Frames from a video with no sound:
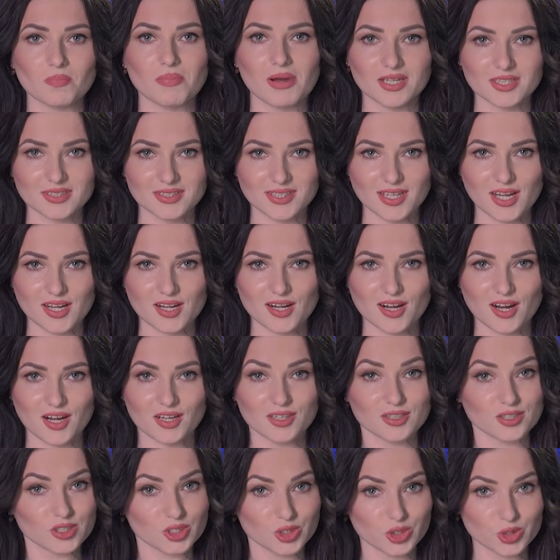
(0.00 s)

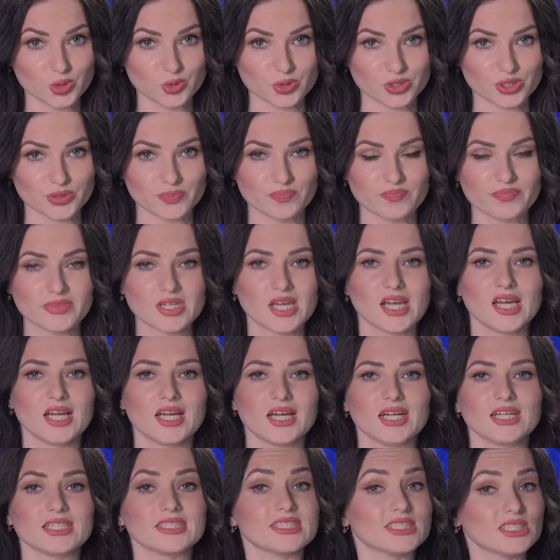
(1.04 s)
Политека Ньюс.
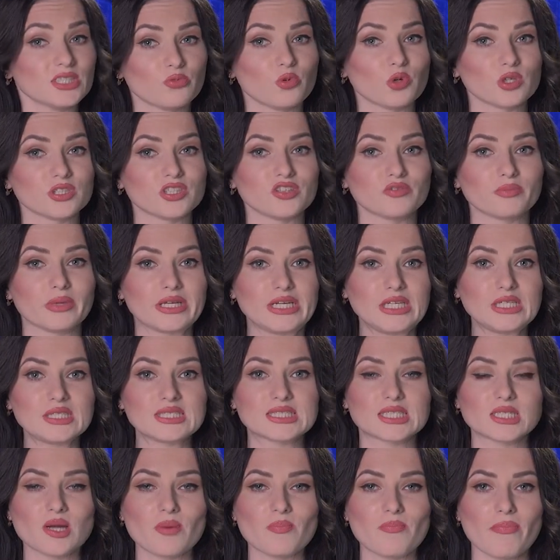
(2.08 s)
Сегодня в
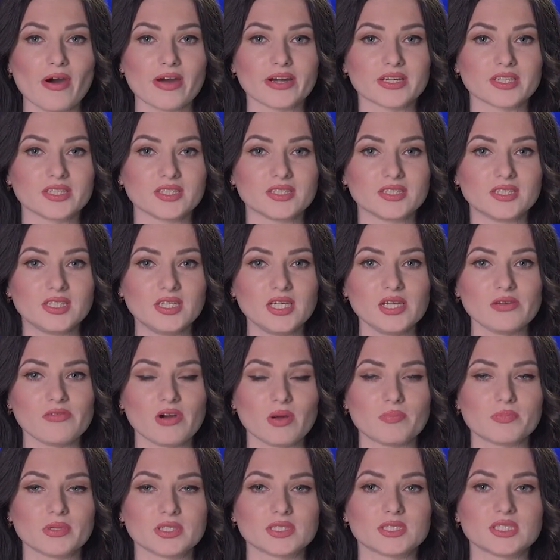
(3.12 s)
Мариинском парке
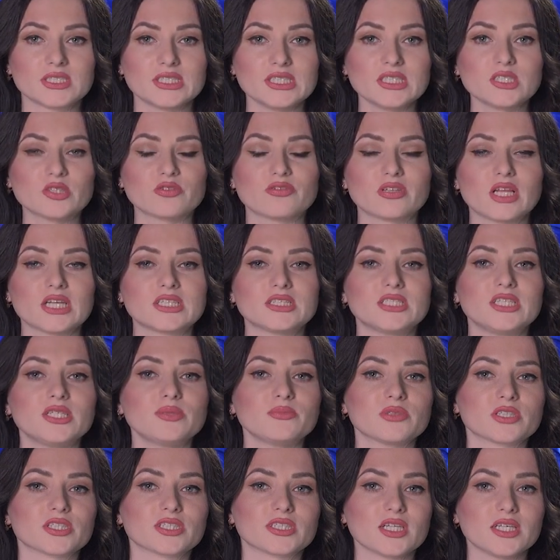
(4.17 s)
Киева президент
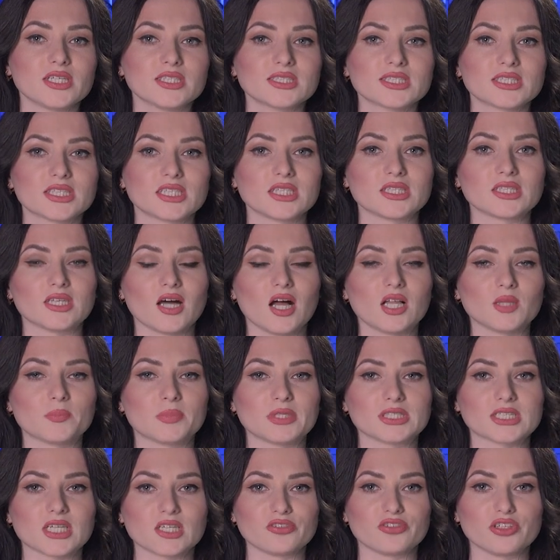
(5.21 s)
Владимир Зеленский дал
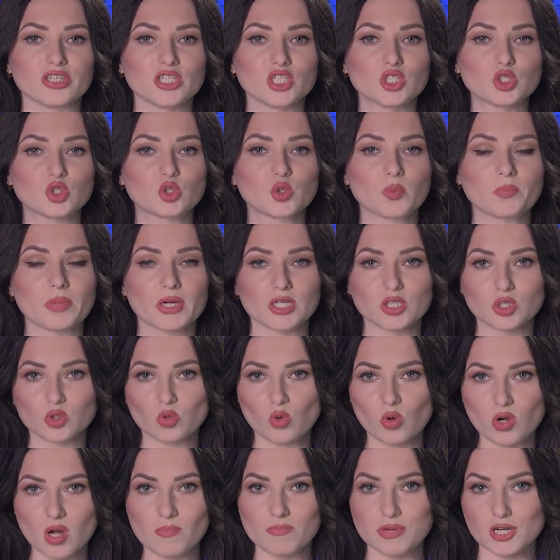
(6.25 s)
пресс-конференцию по
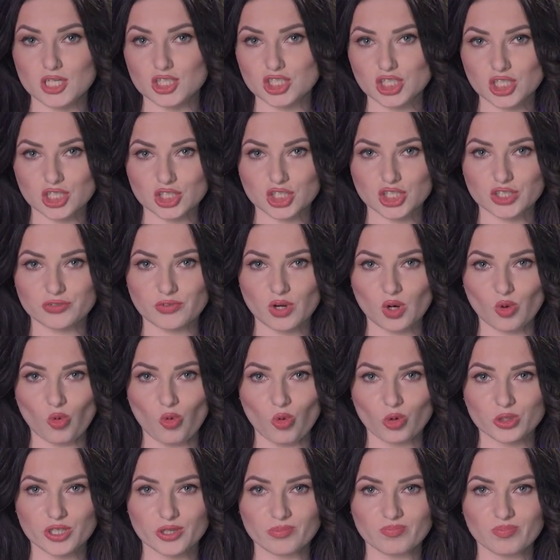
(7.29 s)
итогам прошедшего
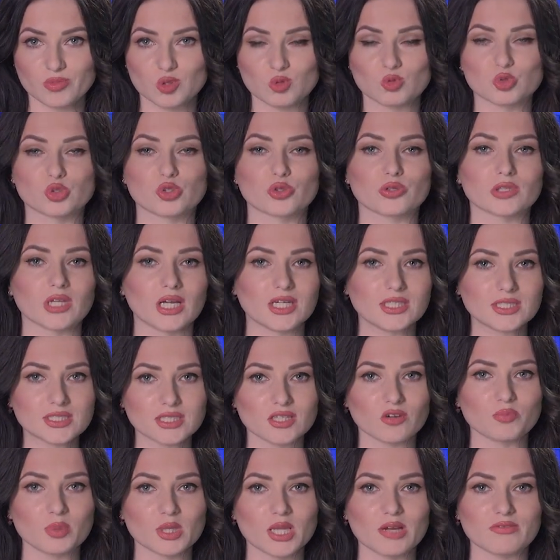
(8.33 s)
года. У
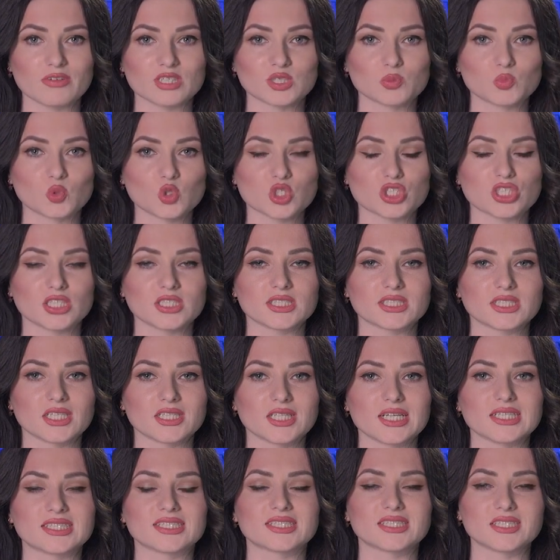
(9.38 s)
журналистов была возможность
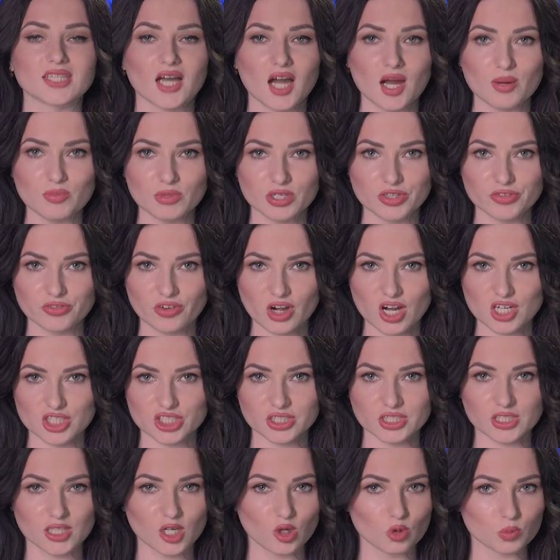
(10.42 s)
задать самые
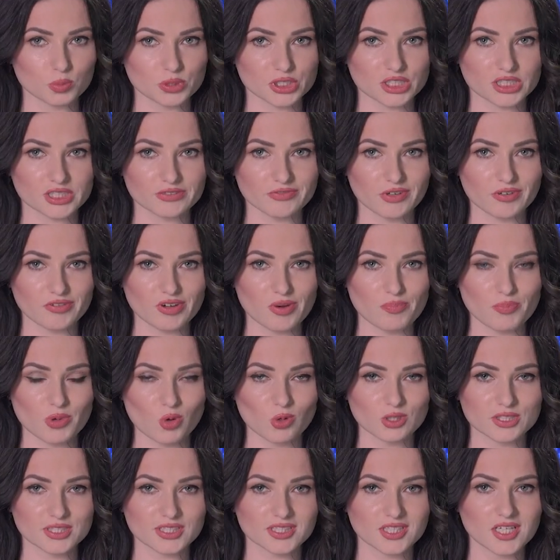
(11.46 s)
важные для общества
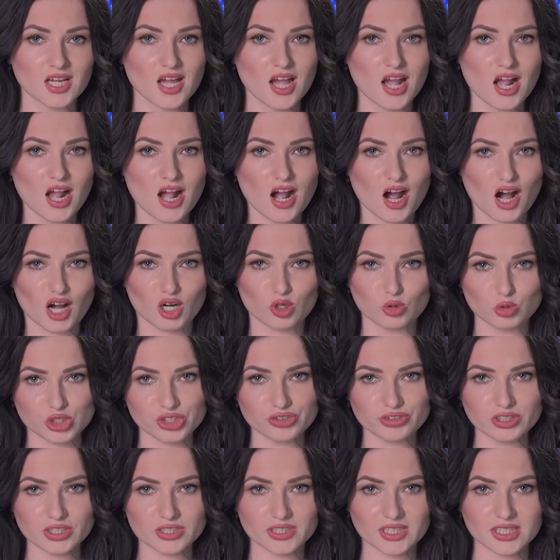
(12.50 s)
вопросы. О
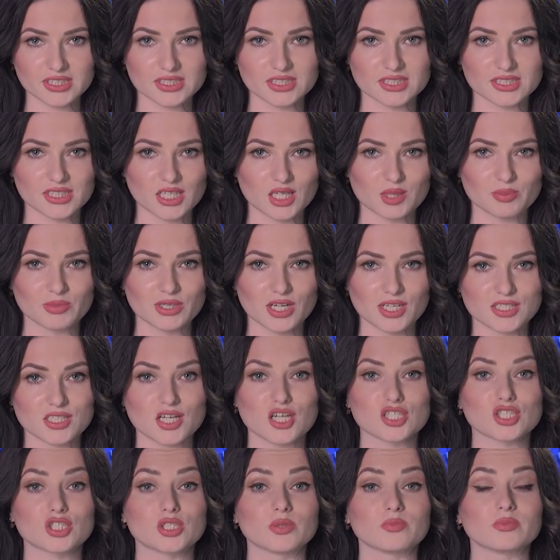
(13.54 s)
ключевых тезисах мы
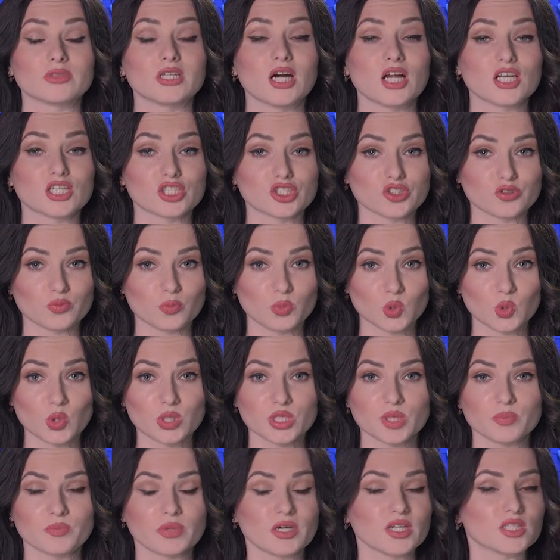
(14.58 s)
расскажем дальше в
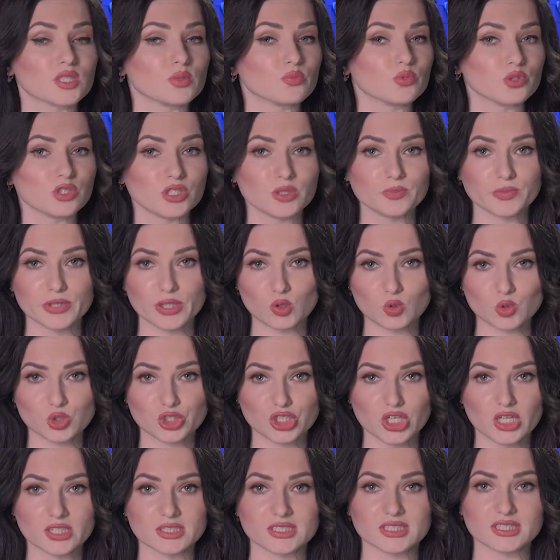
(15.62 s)
блоге, поэтому не
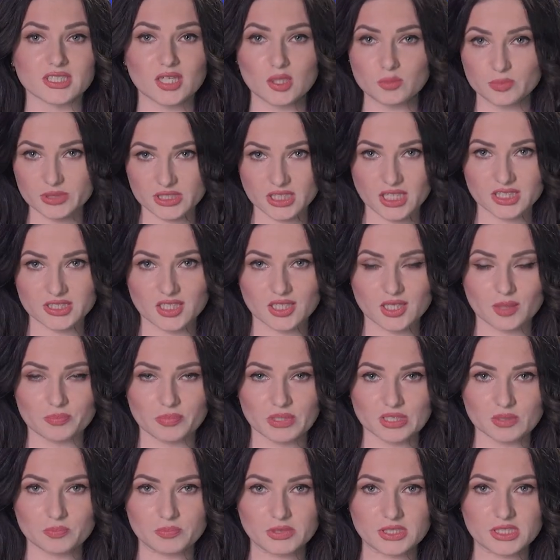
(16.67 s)
переключайтесь, обязательно
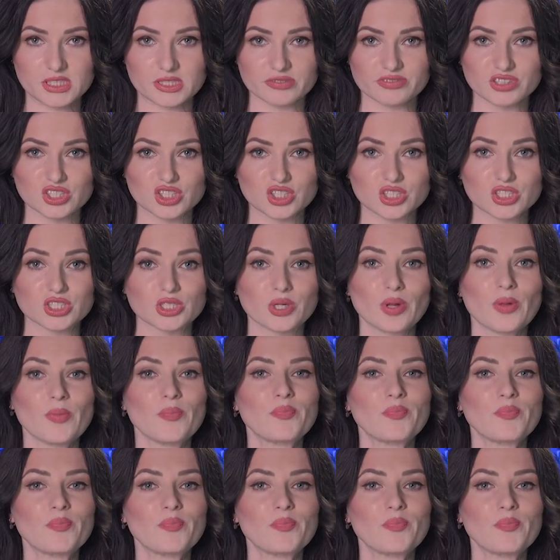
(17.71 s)
подписывайтесь.